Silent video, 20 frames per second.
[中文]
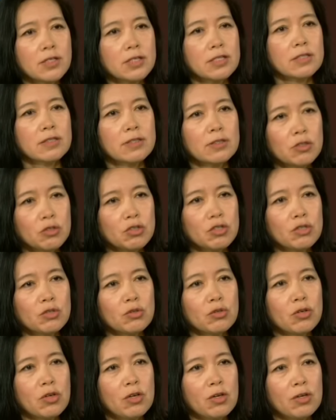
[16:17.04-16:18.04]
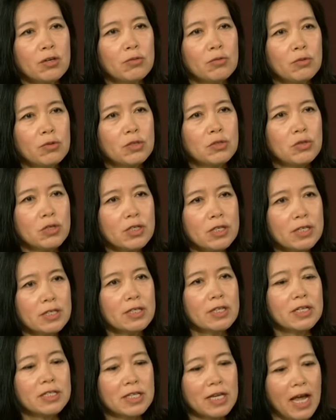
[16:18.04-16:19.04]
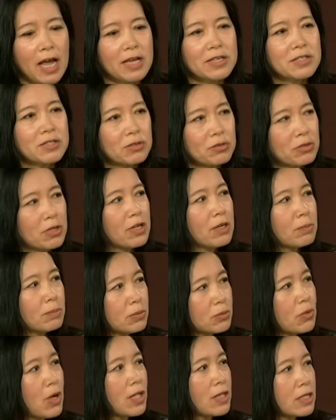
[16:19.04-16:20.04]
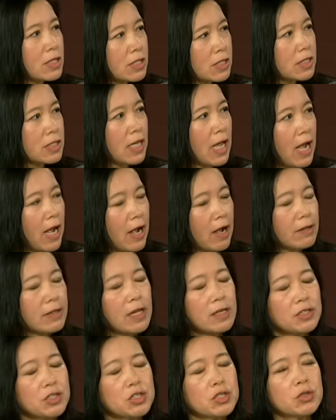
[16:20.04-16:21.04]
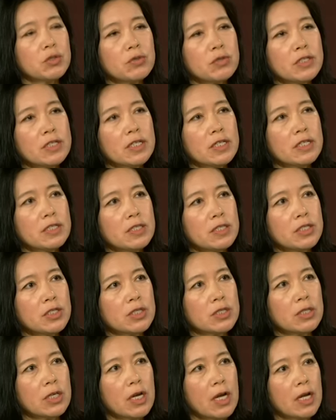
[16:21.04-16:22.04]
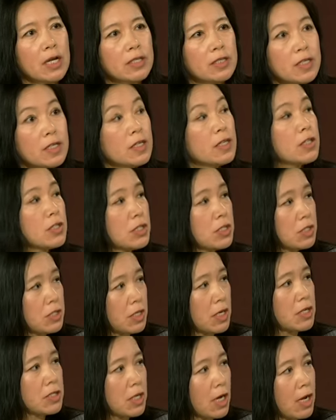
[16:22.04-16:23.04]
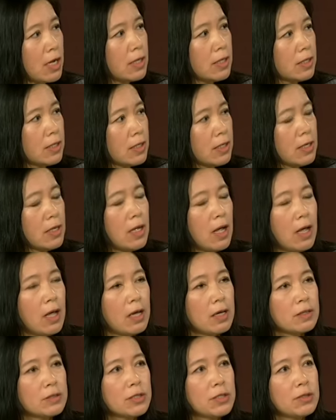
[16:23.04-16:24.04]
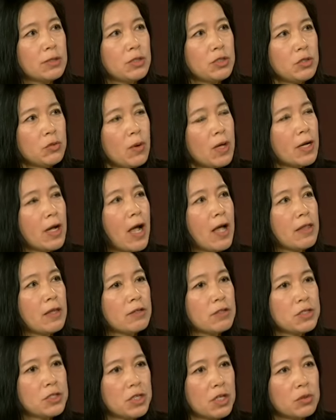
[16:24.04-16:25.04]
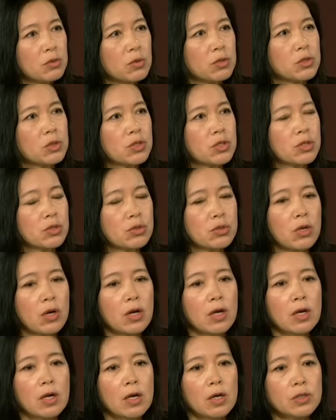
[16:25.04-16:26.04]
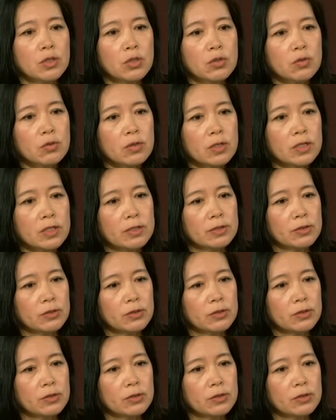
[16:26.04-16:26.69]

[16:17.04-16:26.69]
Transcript: 是就是说，我觉得可能还是会不断的施压哈。他启动这个机制，第一个是协商。嗯，希望看到的结果就是说，通过